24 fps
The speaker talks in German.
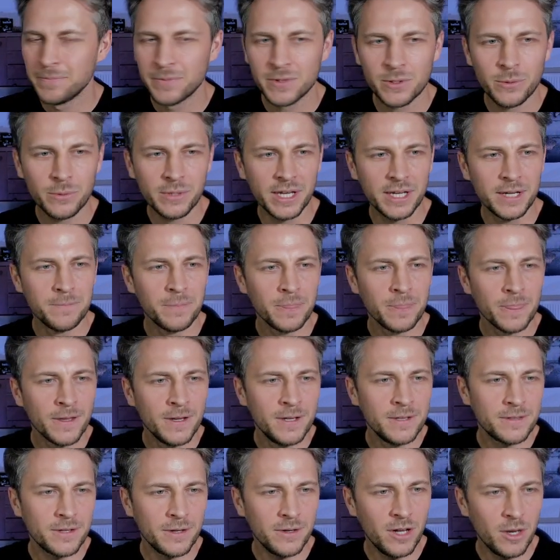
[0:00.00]
Okay,
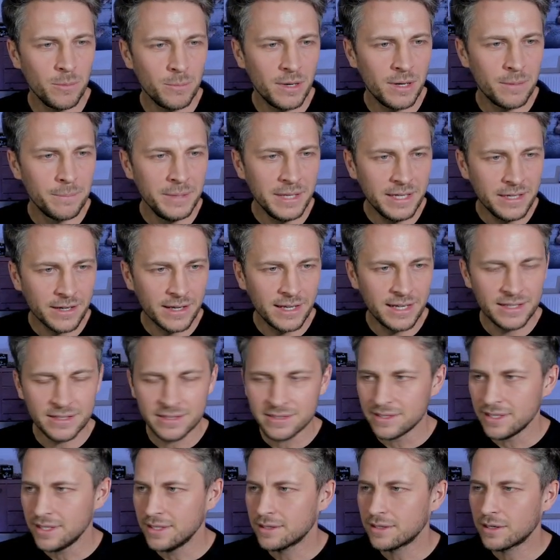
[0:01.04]
dann haben wir Michael
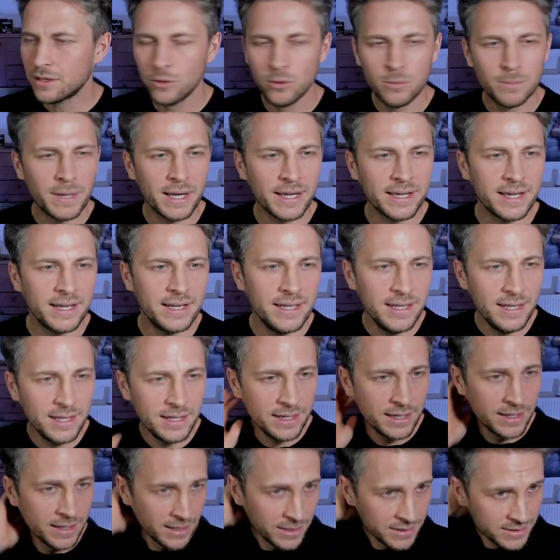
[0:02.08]
Essien, Claude Makalele,